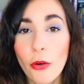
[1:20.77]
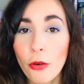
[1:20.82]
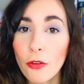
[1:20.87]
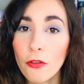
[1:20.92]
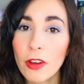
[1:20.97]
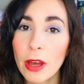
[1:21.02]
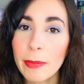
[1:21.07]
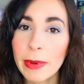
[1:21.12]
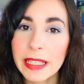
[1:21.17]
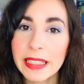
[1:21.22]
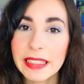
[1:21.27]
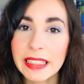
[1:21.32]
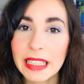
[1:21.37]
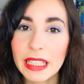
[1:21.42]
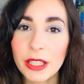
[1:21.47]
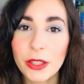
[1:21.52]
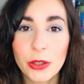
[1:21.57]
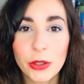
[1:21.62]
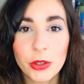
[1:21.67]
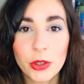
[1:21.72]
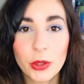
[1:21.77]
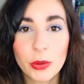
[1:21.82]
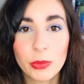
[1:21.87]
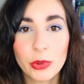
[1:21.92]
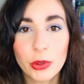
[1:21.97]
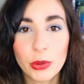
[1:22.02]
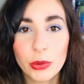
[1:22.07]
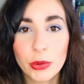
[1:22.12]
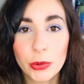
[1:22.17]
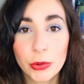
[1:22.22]
On va passer au top
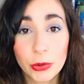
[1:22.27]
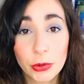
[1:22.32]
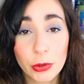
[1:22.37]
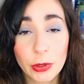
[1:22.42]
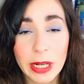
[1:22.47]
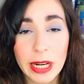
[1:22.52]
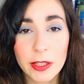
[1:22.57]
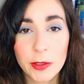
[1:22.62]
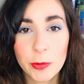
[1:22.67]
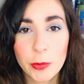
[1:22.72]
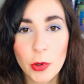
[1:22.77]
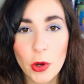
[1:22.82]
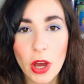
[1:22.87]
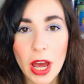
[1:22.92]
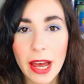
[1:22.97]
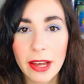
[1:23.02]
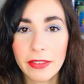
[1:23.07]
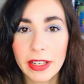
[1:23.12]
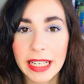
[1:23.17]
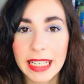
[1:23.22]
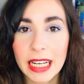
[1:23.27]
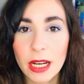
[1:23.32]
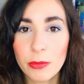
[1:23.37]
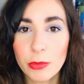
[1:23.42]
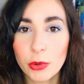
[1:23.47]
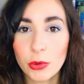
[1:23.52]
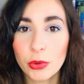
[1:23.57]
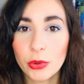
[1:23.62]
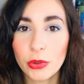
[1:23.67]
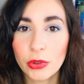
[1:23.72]
2 de ce classement avec la
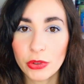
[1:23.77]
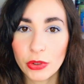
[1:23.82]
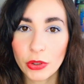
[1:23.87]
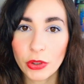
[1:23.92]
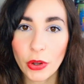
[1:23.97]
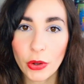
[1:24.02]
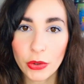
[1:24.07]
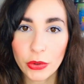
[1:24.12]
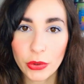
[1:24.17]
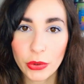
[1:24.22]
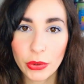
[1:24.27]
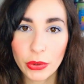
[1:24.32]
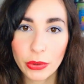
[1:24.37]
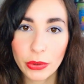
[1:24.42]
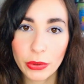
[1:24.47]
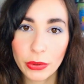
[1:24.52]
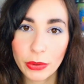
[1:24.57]
Mio 232.